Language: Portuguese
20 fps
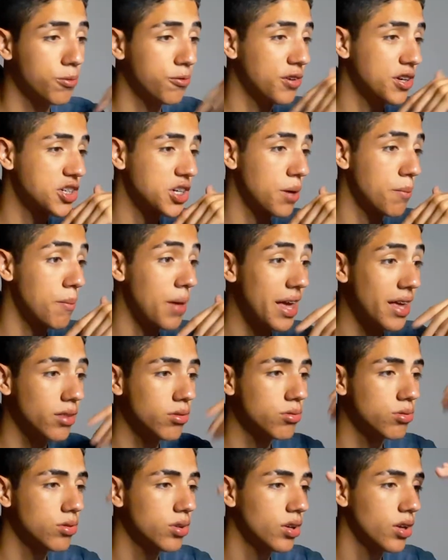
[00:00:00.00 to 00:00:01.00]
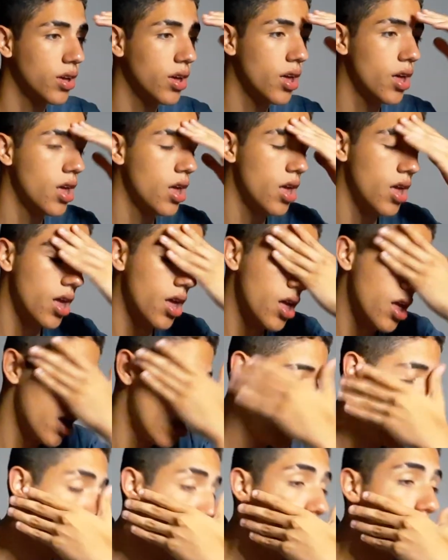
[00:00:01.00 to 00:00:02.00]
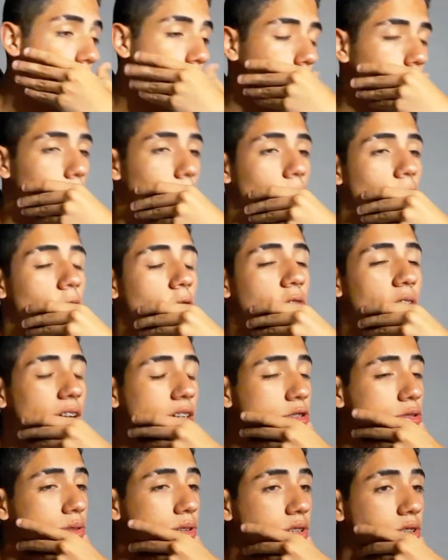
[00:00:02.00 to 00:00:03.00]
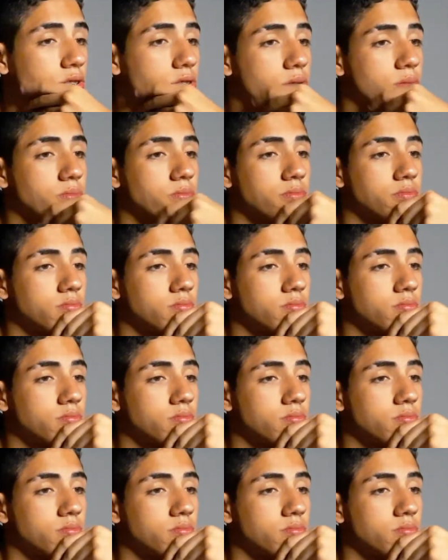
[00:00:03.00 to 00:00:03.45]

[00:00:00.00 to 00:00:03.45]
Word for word: fechamento, eu faço isso.